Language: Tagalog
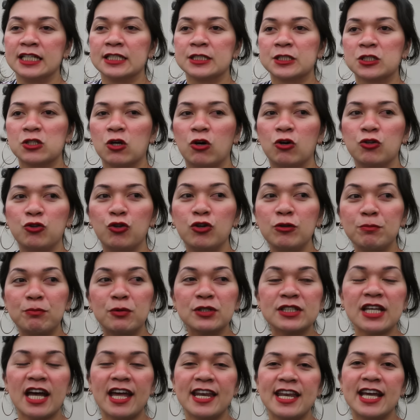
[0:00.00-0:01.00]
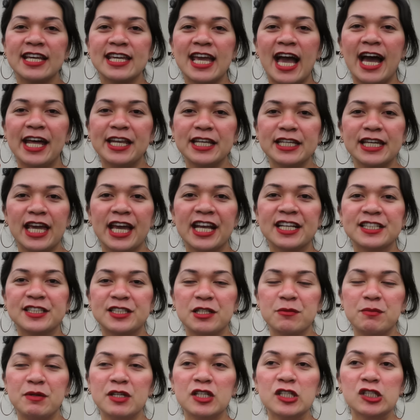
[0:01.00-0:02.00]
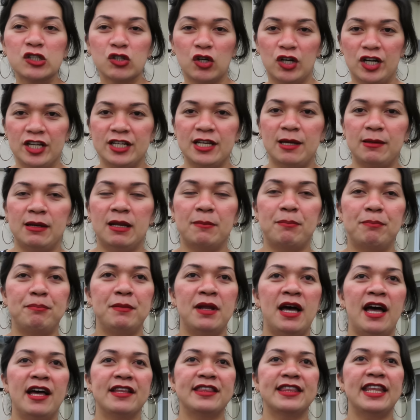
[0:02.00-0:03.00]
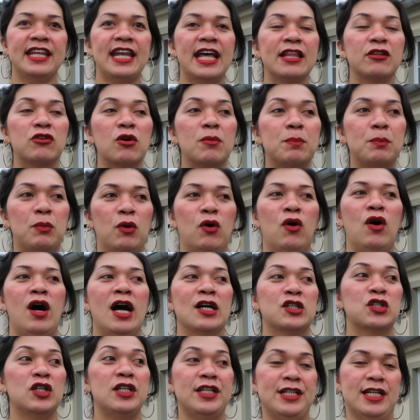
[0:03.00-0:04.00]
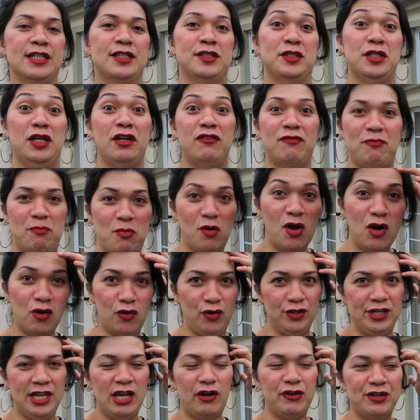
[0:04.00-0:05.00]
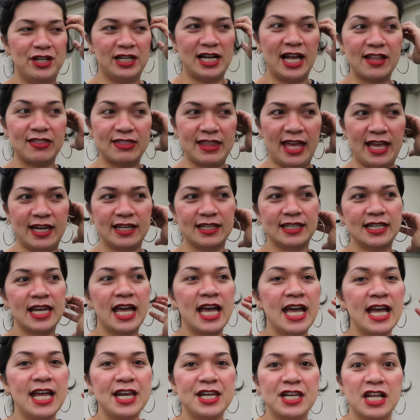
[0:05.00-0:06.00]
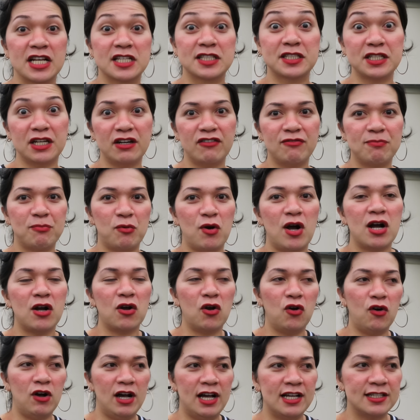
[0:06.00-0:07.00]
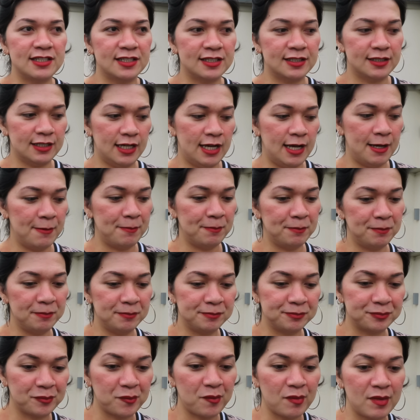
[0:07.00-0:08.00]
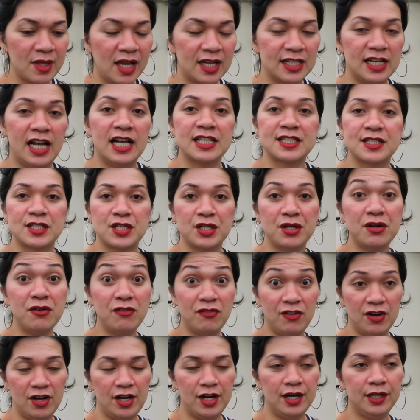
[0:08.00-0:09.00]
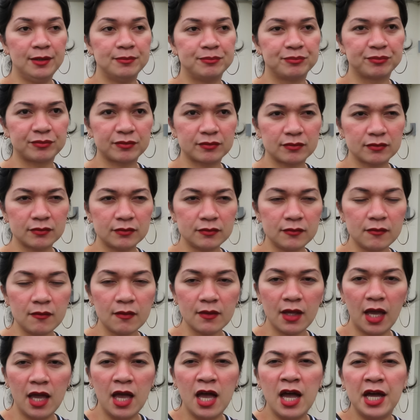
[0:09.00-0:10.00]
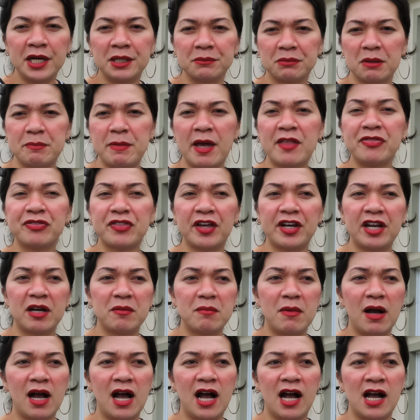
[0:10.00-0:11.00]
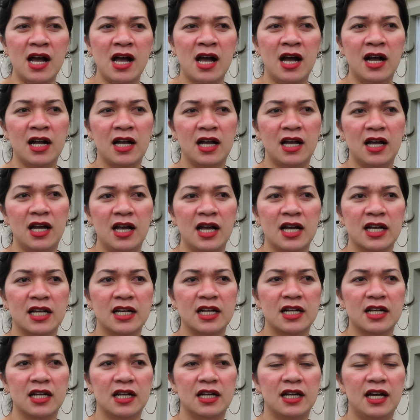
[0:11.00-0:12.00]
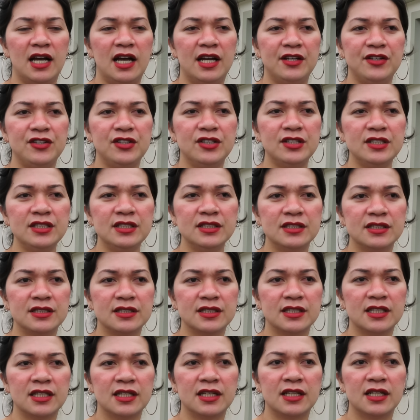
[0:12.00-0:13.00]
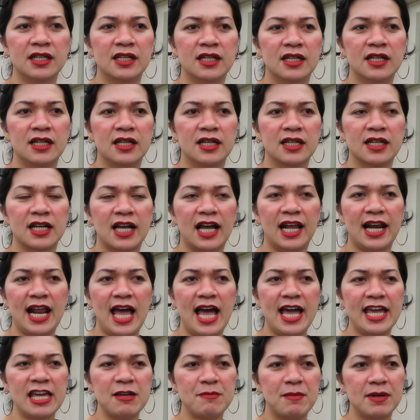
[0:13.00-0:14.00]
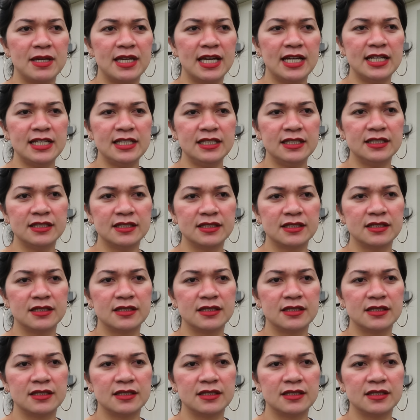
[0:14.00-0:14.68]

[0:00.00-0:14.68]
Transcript: So, dun po sa nangyaring exhibition na na-attendan na ko po, actually, nag-serve po ako, hindi ako nag-attend. Nag-serve po ako as um, a server. Nagbebenta ng mga ano yun? Karahi ba yan?